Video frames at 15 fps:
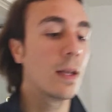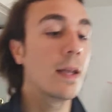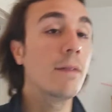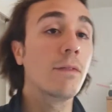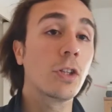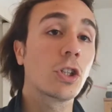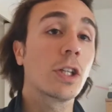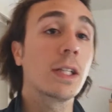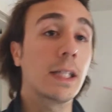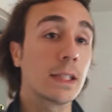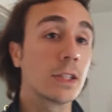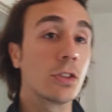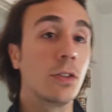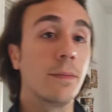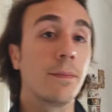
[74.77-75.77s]
Invece
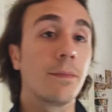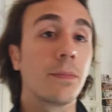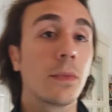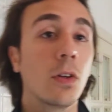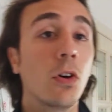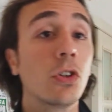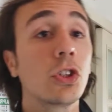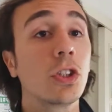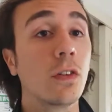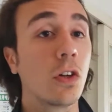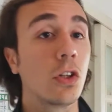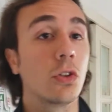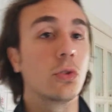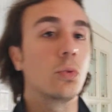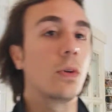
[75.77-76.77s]
adesso o ci
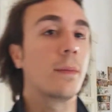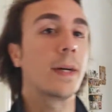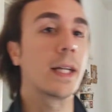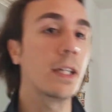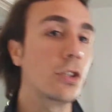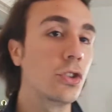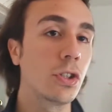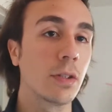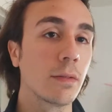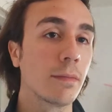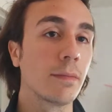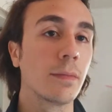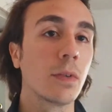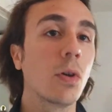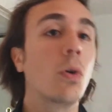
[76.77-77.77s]
vogliono due pareggi
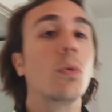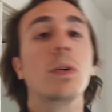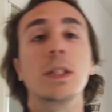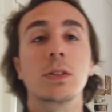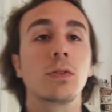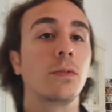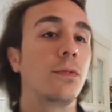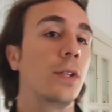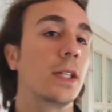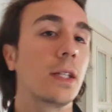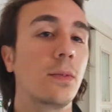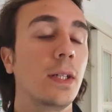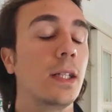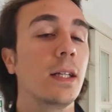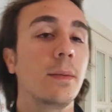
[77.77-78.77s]
o una sconfitta,
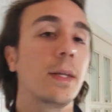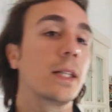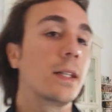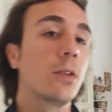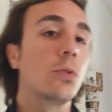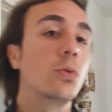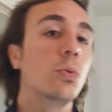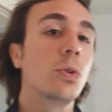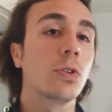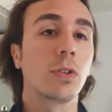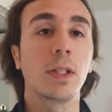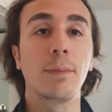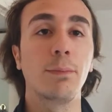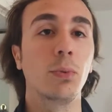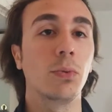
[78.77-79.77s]
quindi devi perdere due o
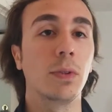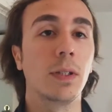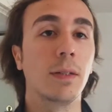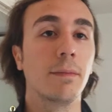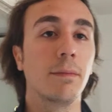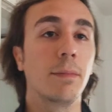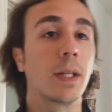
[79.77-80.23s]
tre punti,